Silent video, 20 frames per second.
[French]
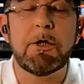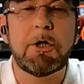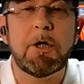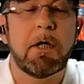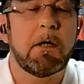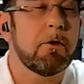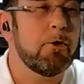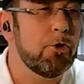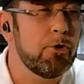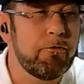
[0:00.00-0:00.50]

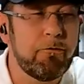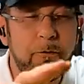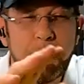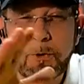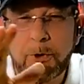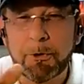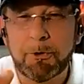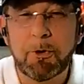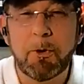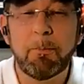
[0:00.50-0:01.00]
déjà, je
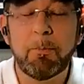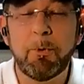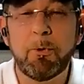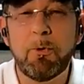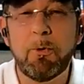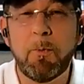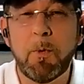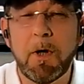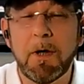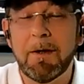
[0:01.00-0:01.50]
vous entends
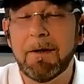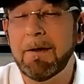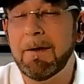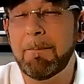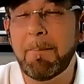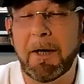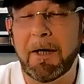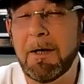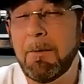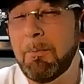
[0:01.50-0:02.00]
beaucoup moins,
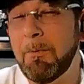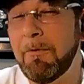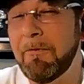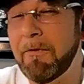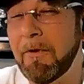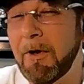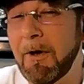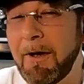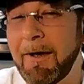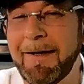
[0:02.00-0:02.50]
parlez plus
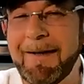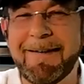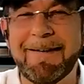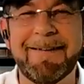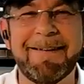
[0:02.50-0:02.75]
fort.